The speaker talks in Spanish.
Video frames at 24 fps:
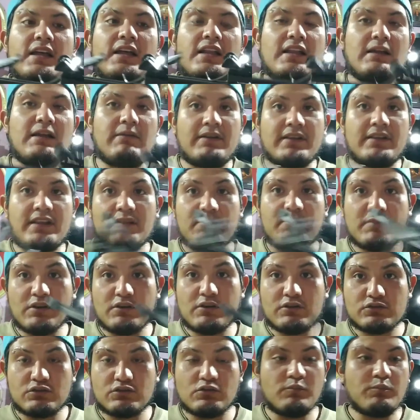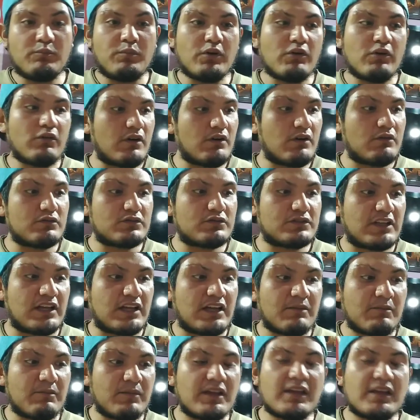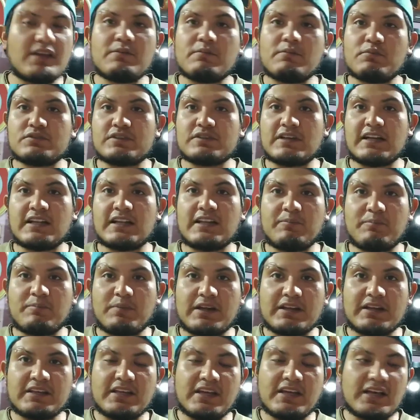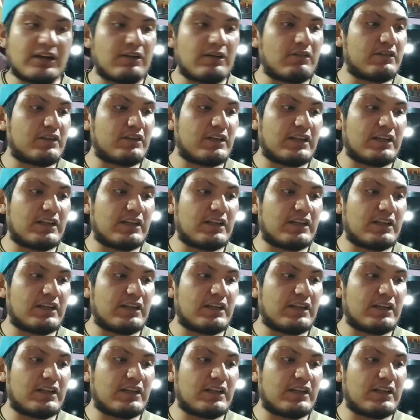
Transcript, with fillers: la verdad me costó un poco ajustarme y buscar la práctica con,